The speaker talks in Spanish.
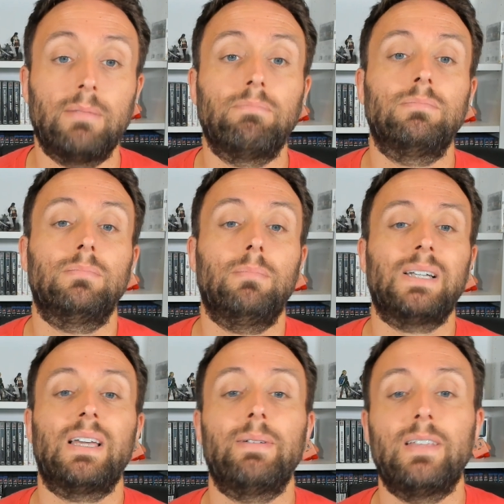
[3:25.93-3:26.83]
Mm,
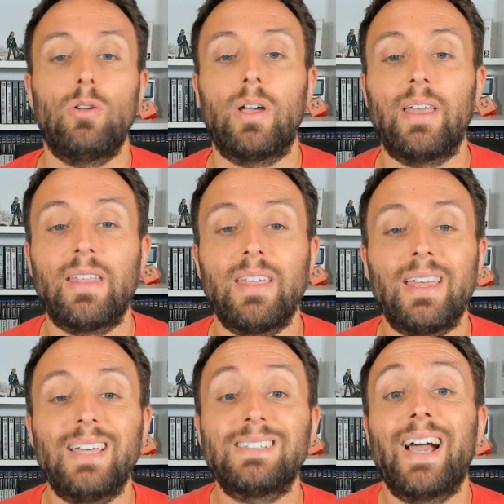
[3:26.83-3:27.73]
básicamente lo que quiere hacer
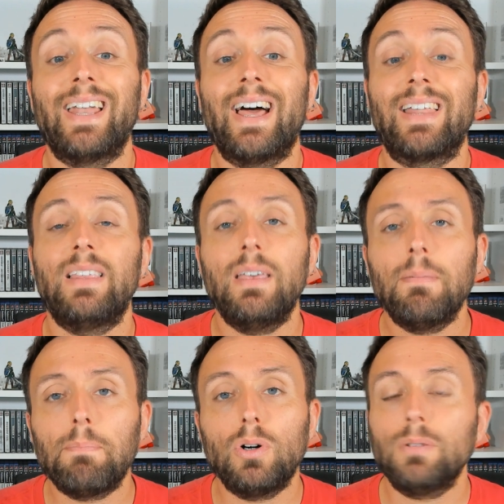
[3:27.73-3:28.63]
es ganar
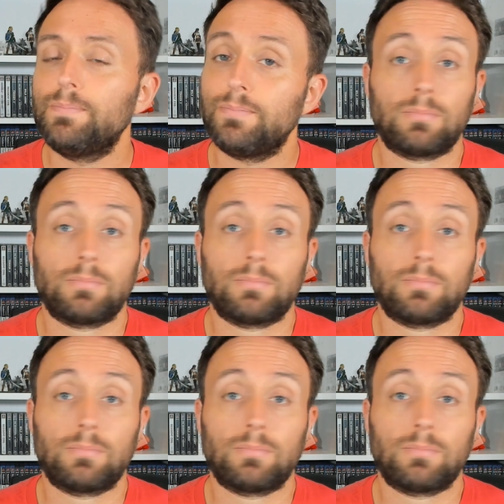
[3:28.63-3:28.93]
tiempo